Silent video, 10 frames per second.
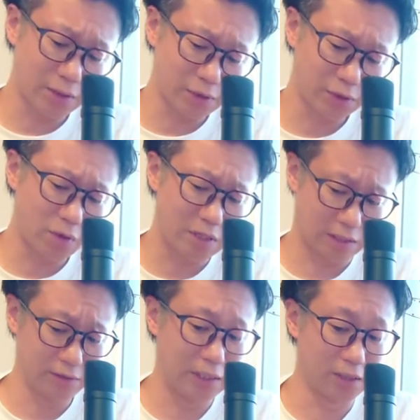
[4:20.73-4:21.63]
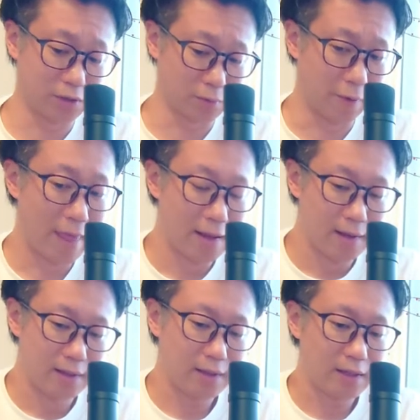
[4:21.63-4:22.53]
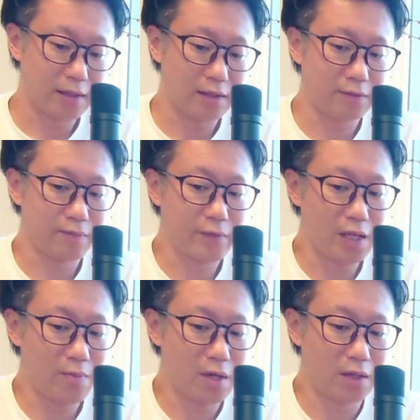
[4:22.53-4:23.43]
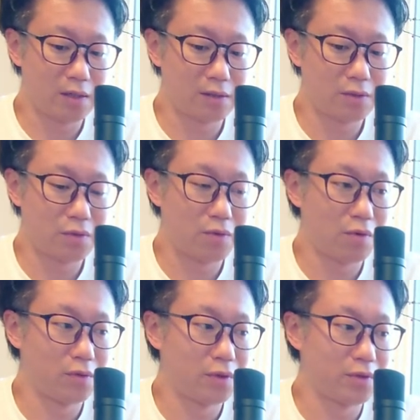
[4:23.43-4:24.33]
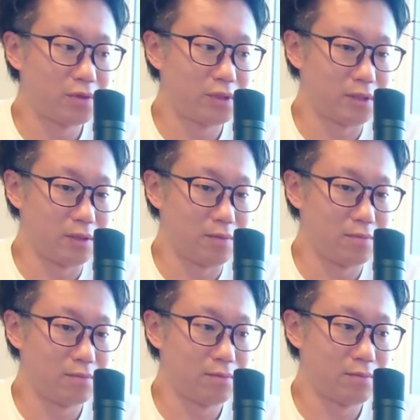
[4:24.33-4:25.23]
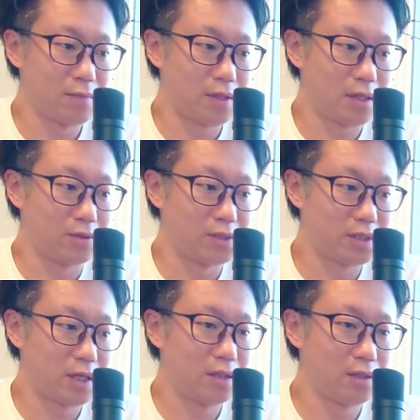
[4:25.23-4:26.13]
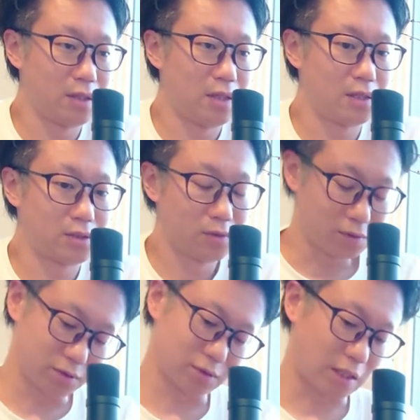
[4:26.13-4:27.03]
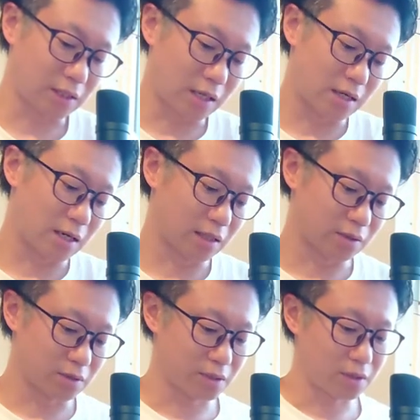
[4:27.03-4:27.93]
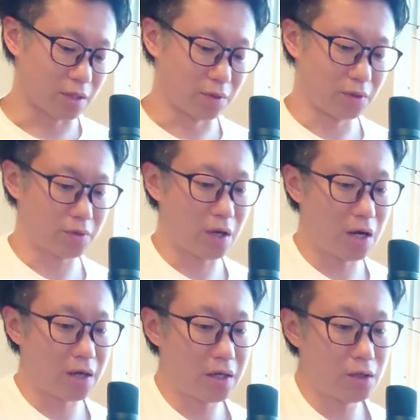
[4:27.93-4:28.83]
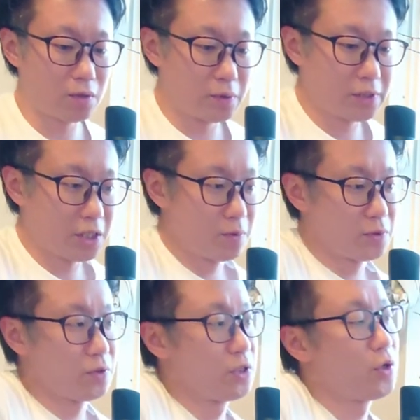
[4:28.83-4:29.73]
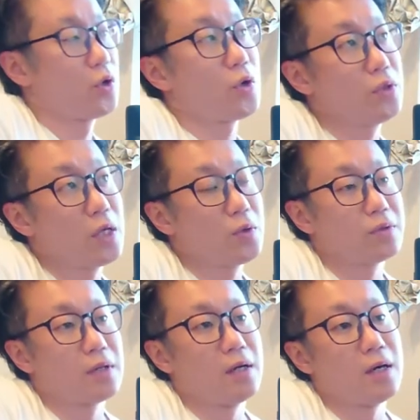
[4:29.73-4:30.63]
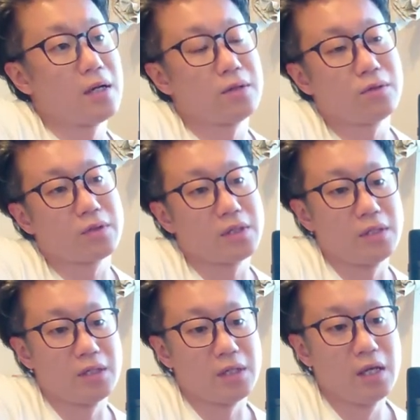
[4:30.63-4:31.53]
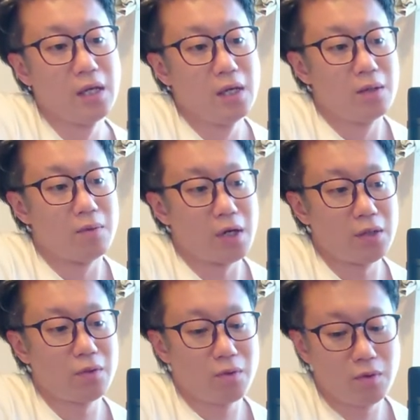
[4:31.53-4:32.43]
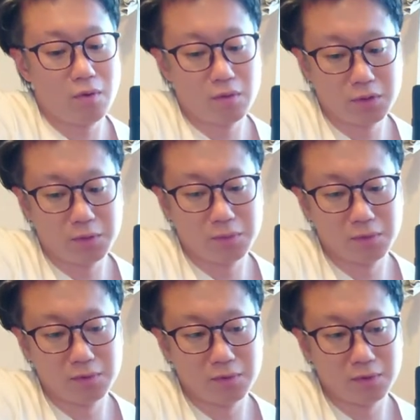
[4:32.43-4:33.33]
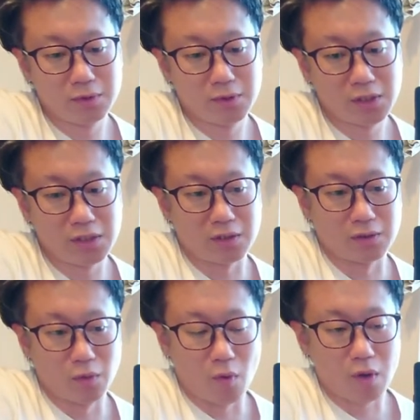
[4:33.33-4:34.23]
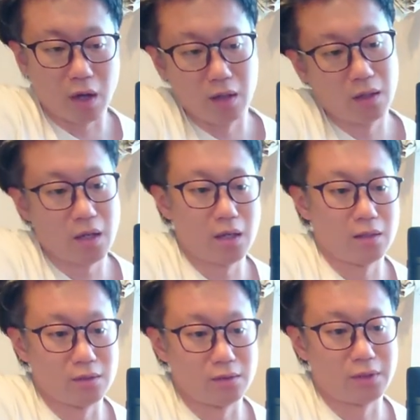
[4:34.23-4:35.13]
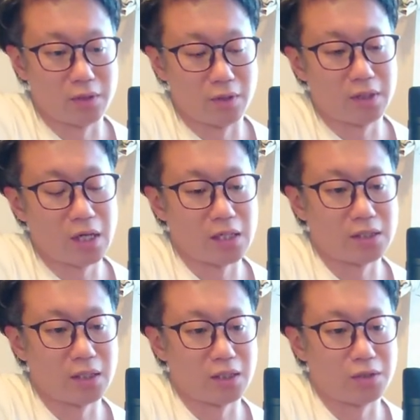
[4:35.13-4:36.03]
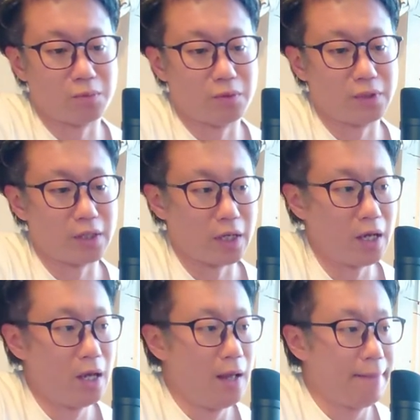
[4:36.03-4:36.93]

あの、すごく楽になってくると思う。で、今、このように、あの、時間がすごく与えられた時っていろんなこと考えれると思うんだけども、そのいろいろなことを考える時に、割とこう、自分自身を考えるっていうのは大事なんだと思うんだね。